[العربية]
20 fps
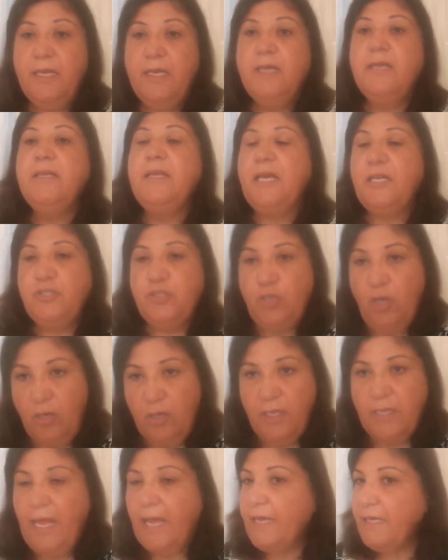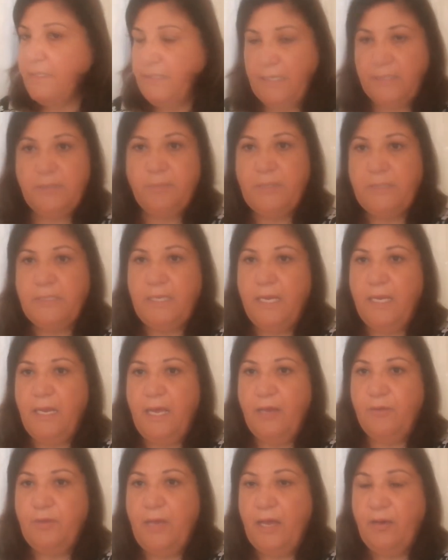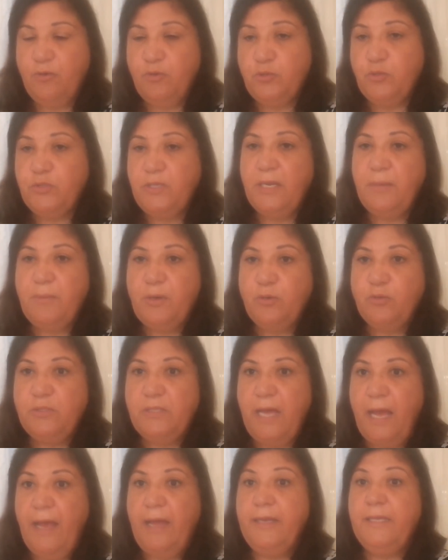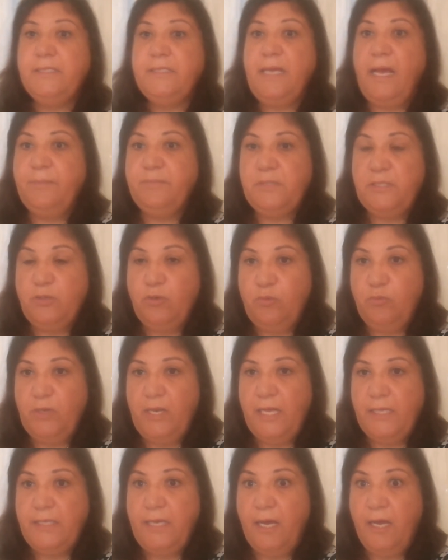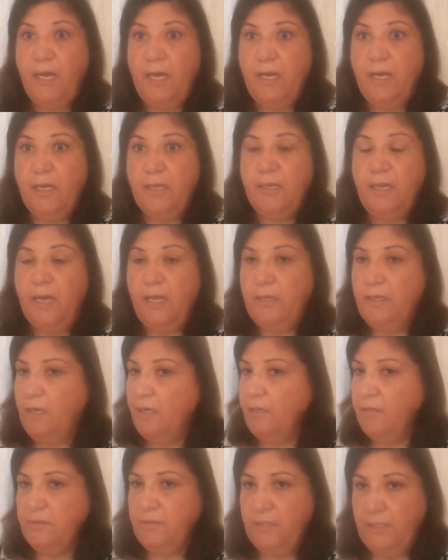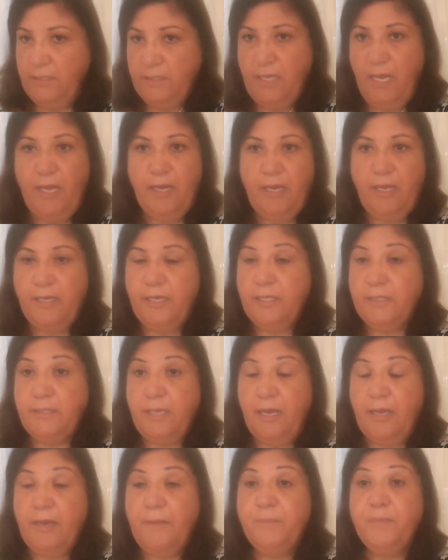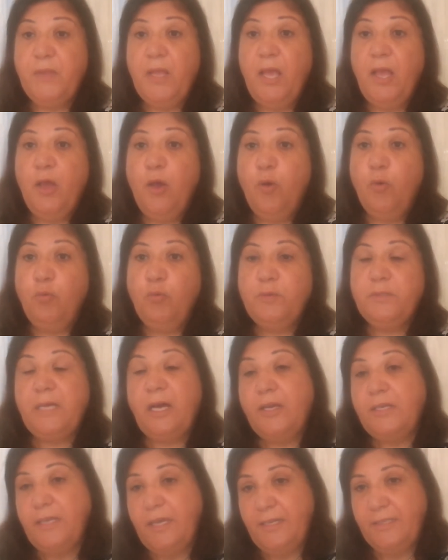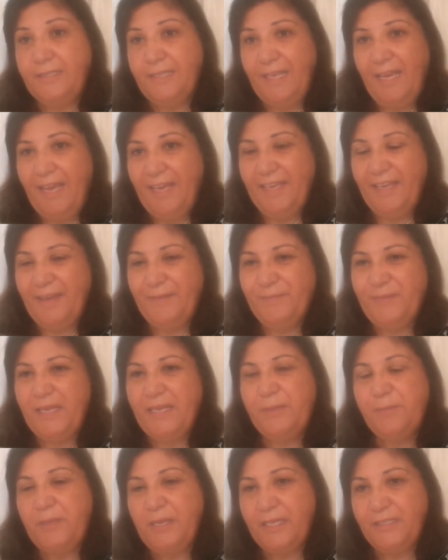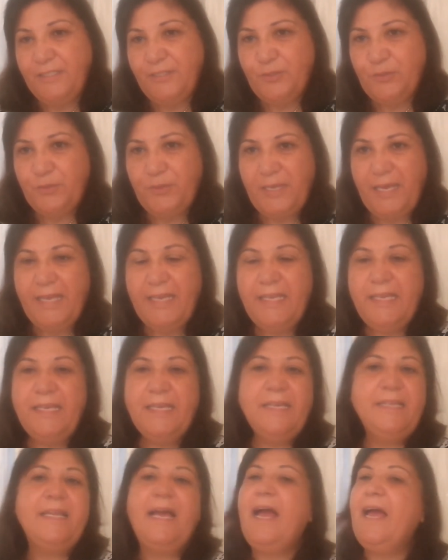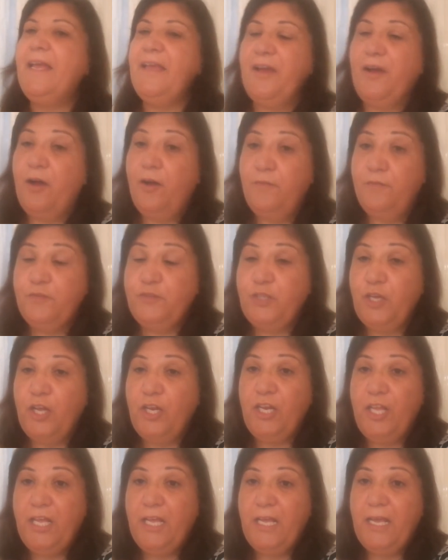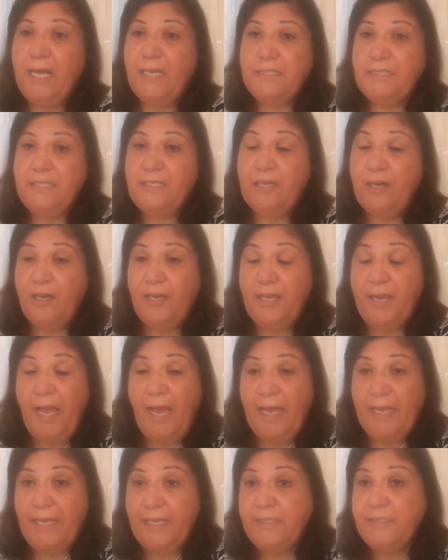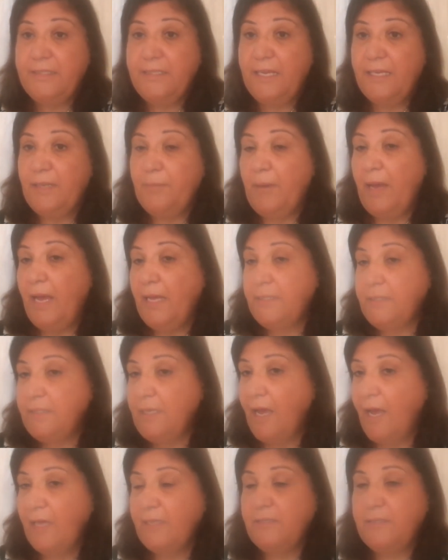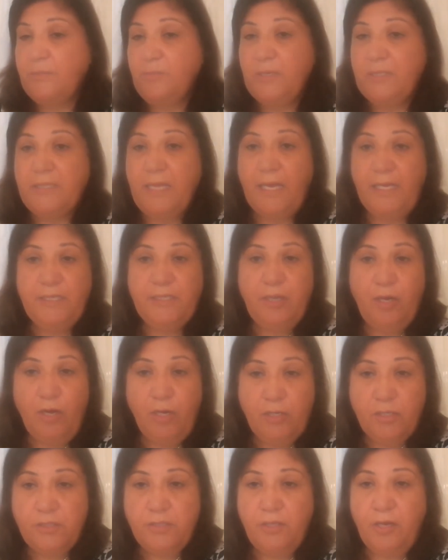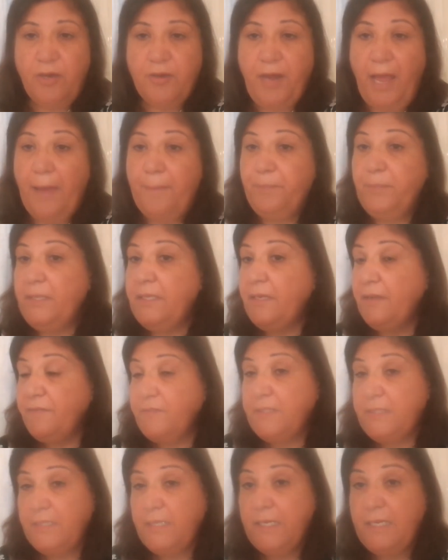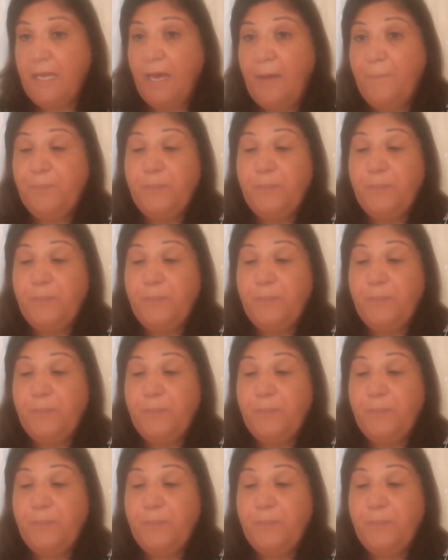لا ان شاء الله الحاجه دي هتبقى سهله قوي خصوصا لما كنت آه، لسه هبتدي اقول ولاده لا لا هي سهلة هي سهلة وتغيرت الحياة اعتمادات السكري الحياة أفضل عايزين نغير حياتنا نبقى أسعد مرتاحين أكتر حابين نفسنا